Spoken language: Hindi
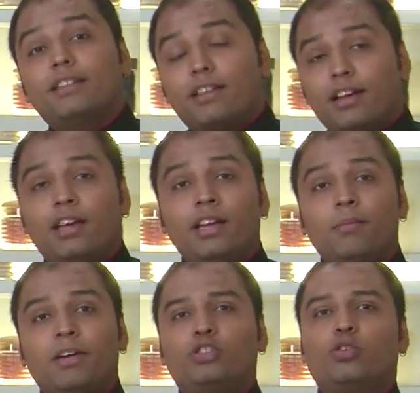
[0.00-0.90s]
दही
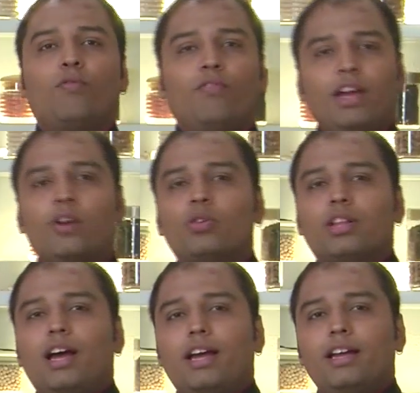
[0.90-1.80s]
में जो वे
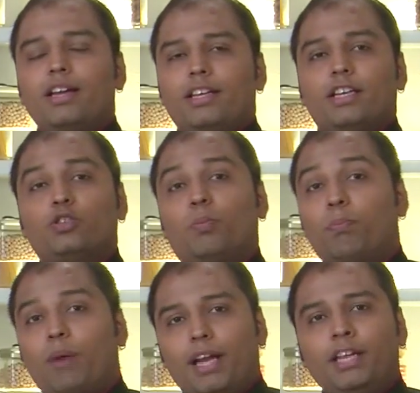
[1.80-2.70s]
होता है या जो
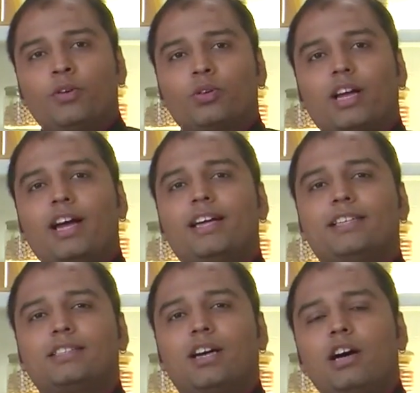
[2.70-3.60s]
पानी होता है
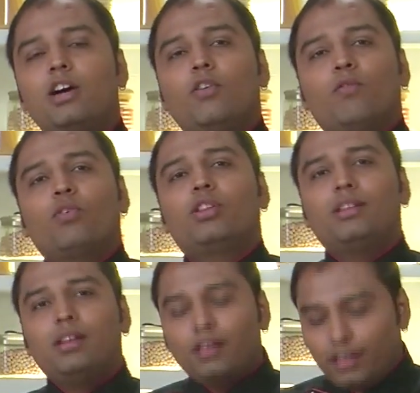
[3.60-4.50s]
इसका वो
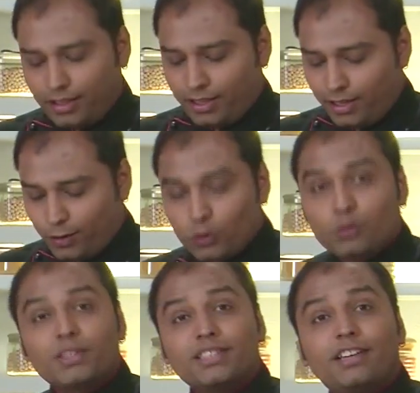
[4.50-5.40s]
धीरे धीरे
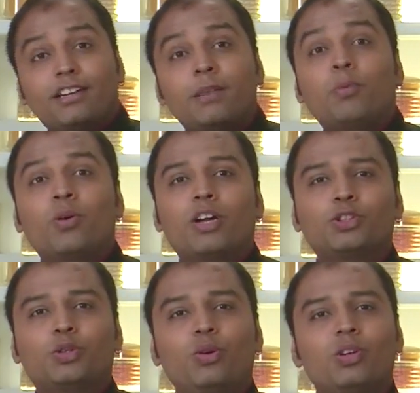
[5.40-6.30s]
उसमें से ड्रिप होना
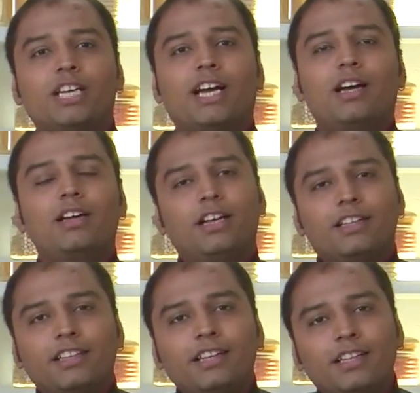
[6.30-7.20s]
शुरू हो जाएगा
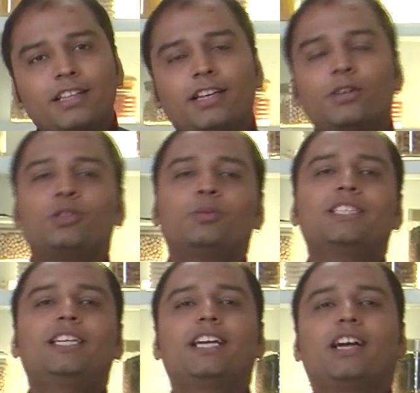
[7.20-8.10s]
धीरे धीरे उसमें
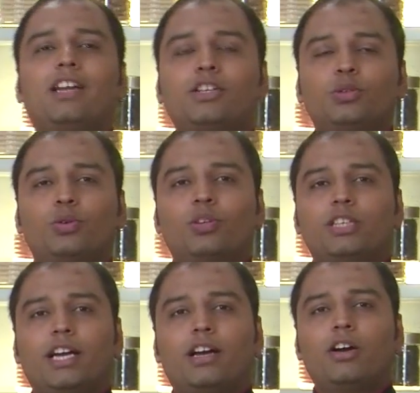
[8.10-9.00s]
से निकलना शुरू हो
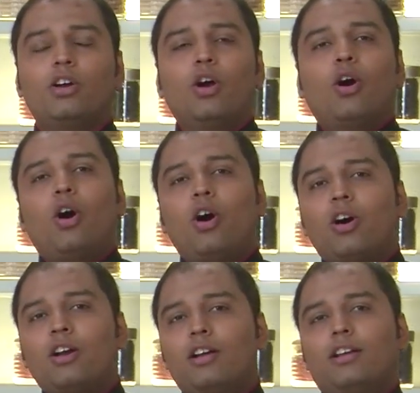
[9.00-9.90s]
जाएगा
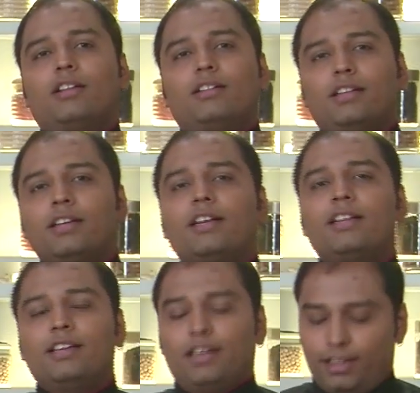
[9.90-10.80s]
और धीरे
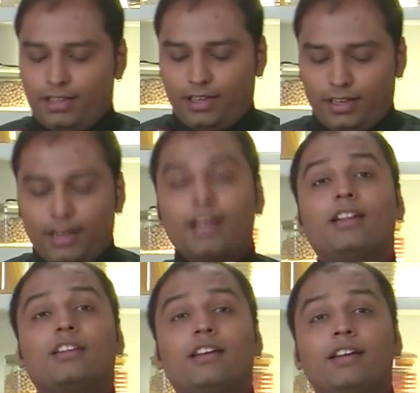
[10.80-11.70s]
धीरे धीरे
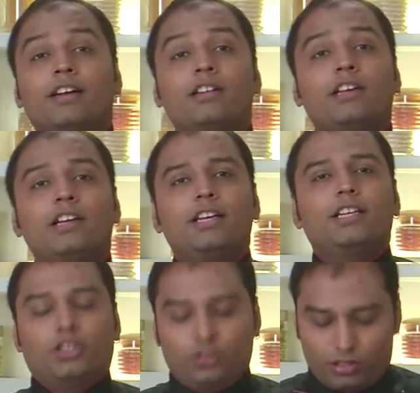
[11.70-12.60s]
निकलते निकलते
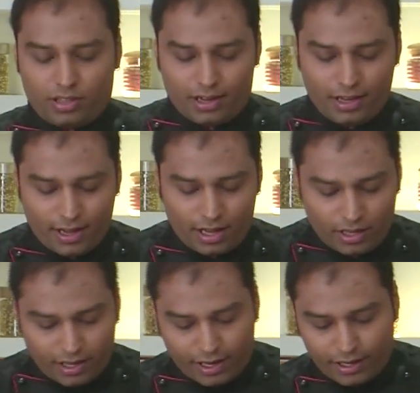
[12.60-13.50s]
ये जो दही है
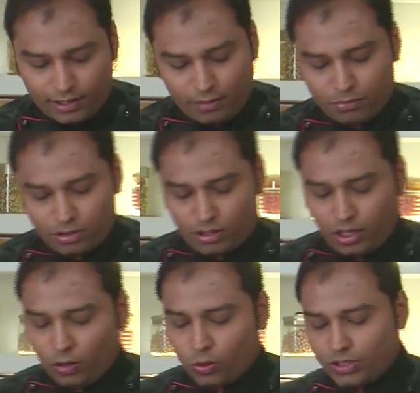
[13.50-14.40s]
एकदम
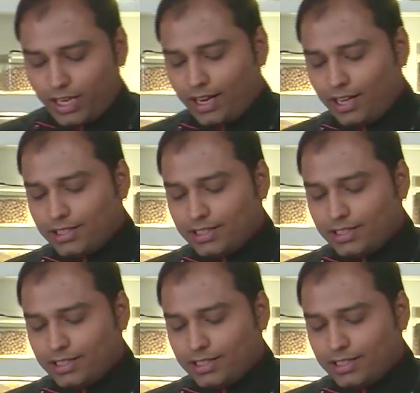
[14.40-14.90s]
थिक हो जाएगा